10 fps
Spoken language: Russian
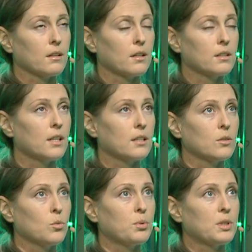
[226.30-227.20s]
когда
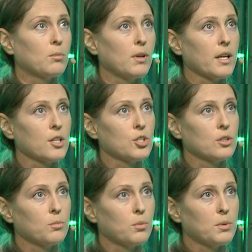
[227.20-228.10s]
ты употребляешь,
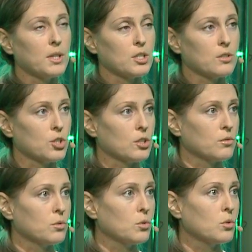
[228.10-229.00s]
ты попадаешь
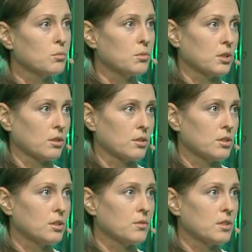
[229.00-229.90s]
совершенно в другой мир,
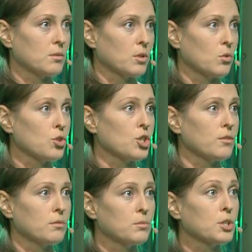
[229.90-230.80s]
где ты
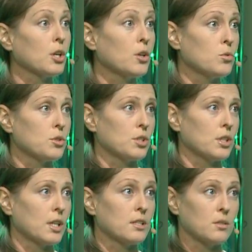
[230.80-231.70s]
всемогущий, в мир
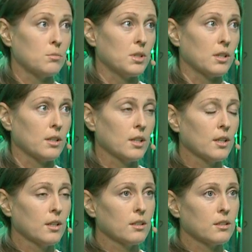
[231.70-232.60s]
иллюзии о себе,
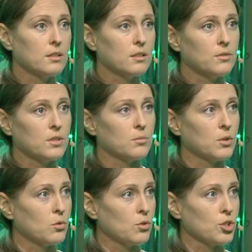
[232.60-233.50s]
где ты
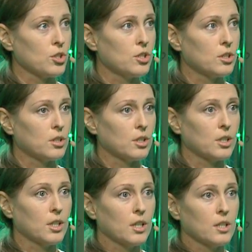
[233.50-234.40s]
всемогущий, где
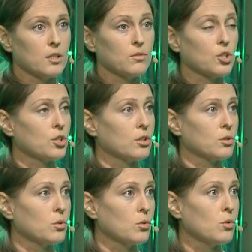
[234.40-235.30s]
ты
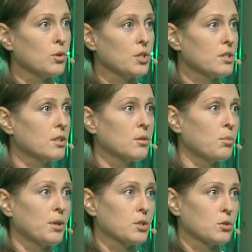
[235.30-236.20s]
совершенно другой,
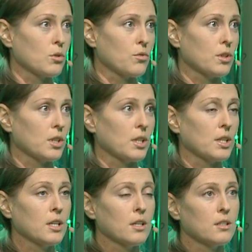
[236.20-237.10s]

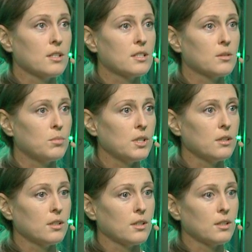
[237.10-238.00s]
незакомплексованный,
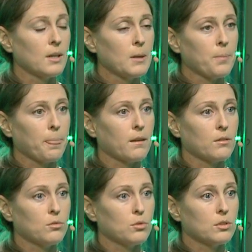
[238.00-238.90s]
незабитый,
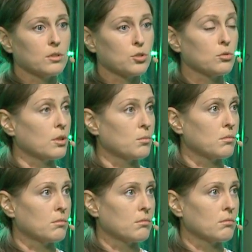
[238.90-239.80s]
э, вот, что
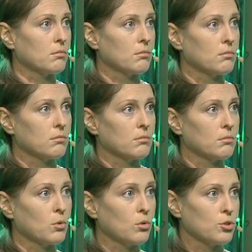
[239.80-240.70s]
там
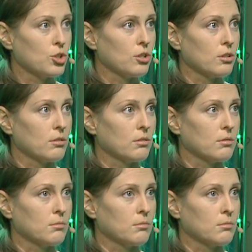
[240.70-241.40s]
могущий,